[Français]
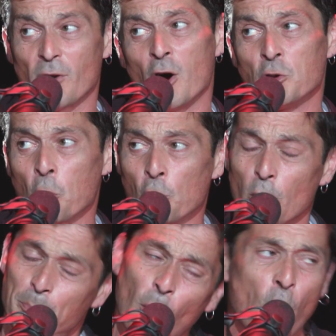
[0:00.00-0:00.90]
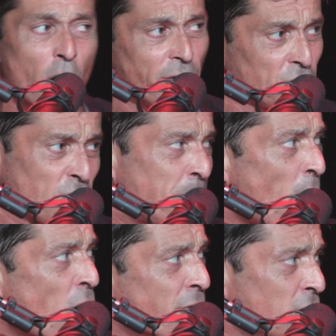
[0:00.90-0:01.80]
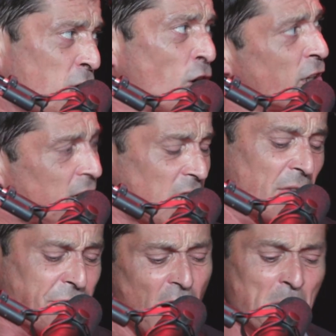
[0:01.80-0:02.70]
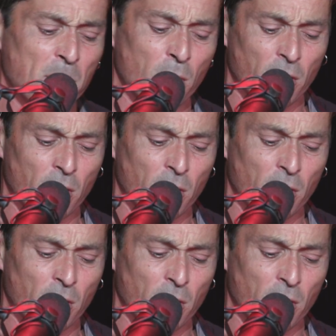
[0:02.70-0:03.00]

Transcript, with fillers: fois, oh non le pauvre, j'ai pas envie de connaître la fin, mais